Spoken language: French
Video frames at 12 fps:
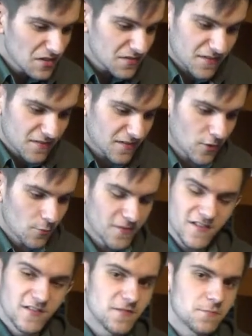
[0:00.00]
ça,
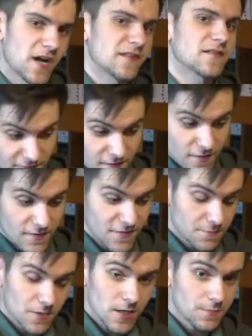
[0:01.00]
commence à disparaître. Ça
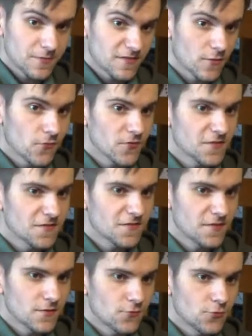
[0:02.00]
disparaît parce qu'en fait
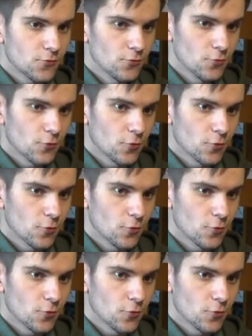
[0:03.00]
c'est une